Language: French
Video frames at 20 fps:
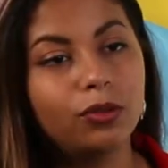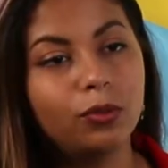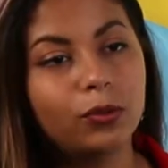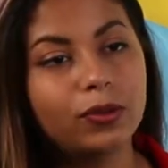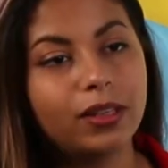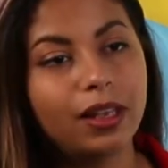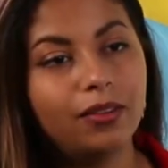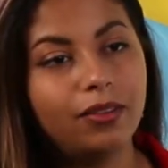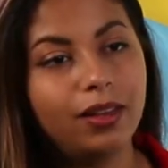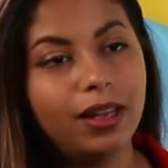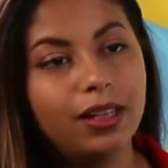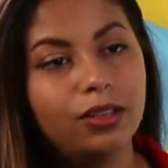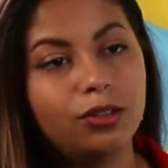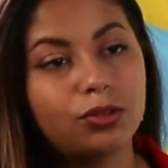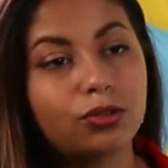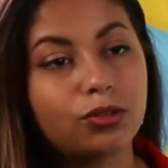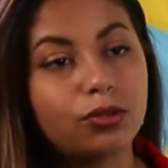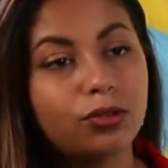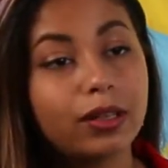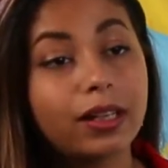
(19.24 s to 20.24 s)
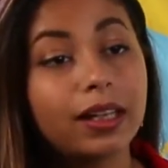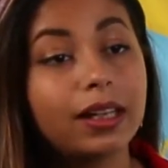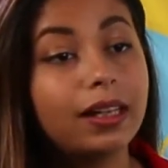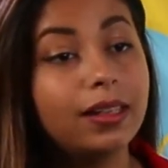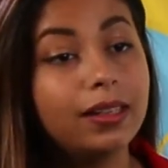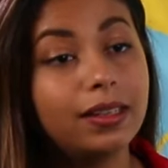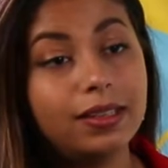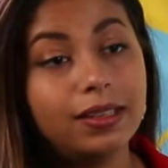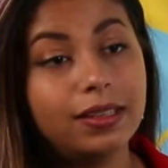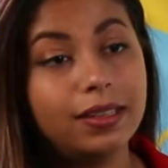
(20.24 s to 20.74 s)
de mon travail, je
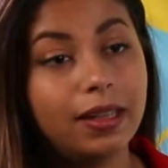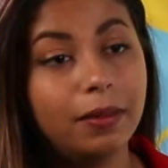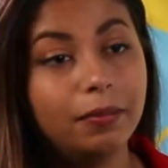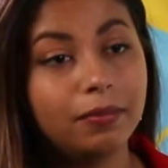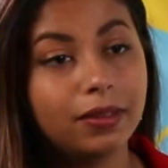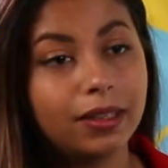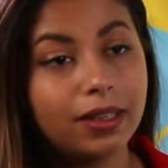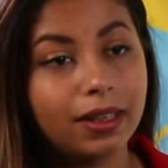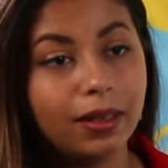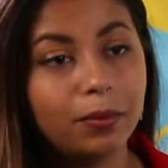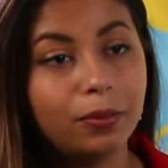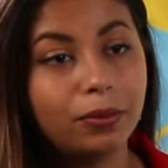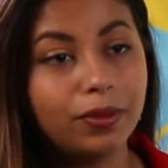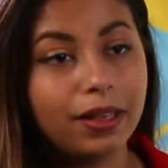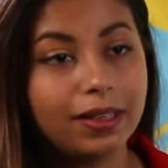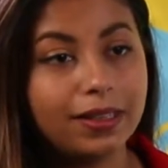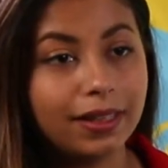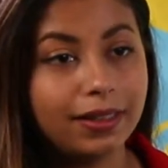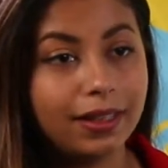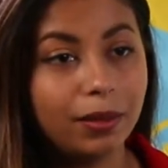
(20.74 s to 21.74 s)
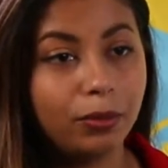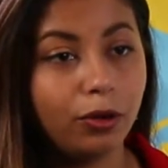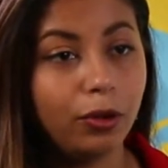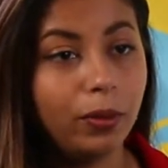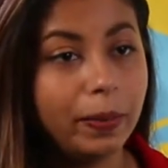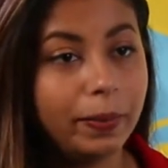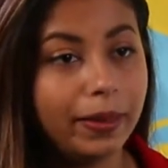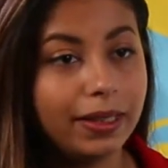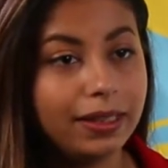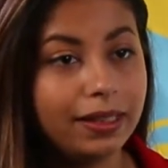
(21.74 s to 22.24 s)
crée des systèmes qui répondent à certaines
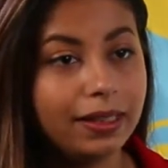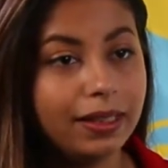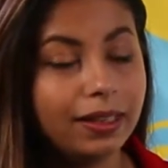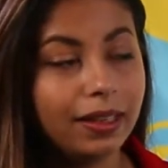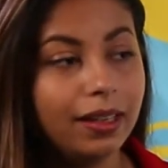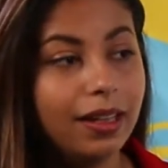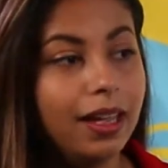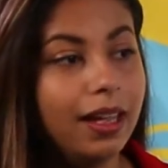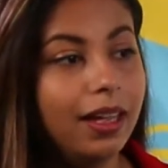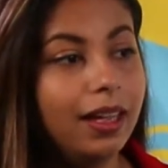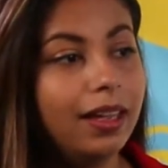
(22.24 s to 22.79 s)
problématiques